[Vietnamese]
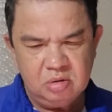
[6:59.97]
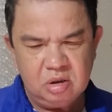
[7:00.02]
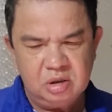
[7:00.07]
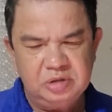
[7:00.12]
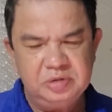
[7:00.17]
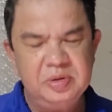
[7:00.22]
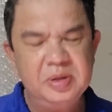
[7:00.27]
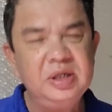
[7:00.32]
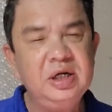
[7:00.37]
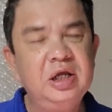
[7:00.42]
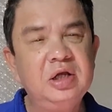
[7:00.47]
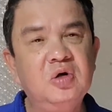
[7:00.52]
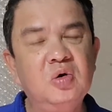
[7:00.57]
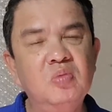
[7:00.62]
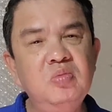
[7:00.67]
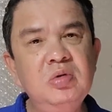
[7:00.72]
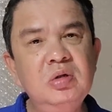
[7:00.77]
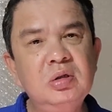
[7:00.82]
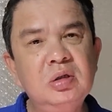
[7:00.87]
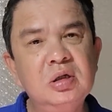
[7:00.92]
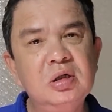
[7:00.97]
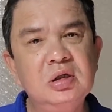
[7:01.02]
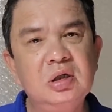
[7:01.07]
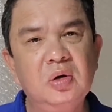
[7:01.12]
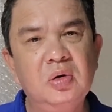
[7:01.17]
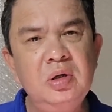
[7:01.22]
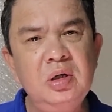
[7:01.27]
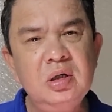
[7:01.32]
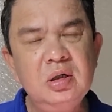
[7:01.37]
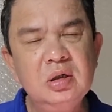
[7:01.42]
và viện này cũng
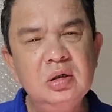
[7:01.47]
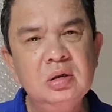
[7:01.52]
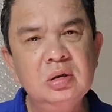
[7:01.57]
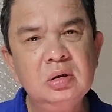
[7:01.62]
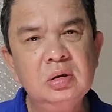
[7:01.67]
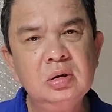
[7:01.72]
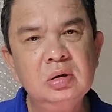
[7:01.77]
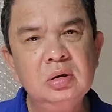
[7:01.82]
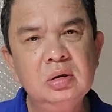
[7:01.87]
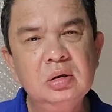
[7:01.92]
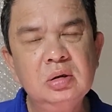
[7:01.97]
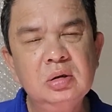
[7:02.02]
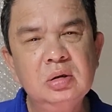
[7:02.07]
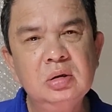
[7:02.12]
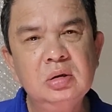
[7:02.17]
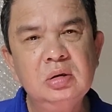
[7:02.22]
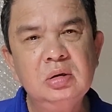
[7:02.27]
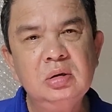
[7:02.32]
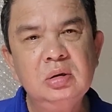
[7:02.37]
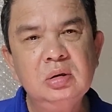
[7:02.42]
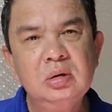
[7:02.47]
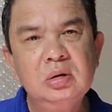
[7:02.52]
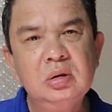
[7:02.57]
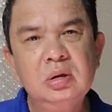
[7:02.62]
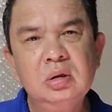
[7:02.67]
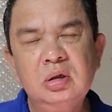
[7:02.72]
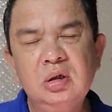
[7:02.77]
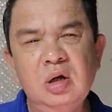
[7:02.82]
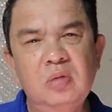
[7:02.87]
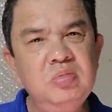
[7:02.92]
từ chối
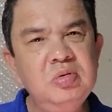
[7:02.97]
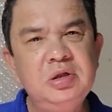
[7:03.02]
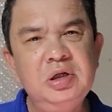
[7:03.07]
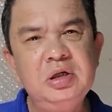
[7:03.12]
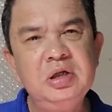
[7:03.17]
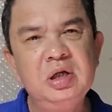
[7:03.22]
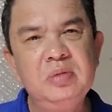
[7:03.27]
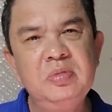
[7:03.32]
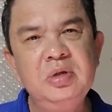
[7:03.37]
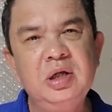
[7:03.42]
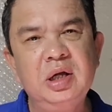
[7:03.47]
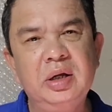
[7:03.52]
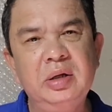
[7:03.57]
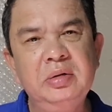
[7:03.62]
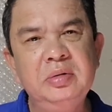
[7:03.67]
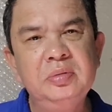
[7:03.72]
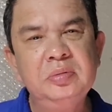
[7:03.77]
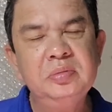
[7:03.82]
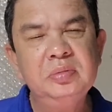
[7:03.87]
không xét nghiệm gì cả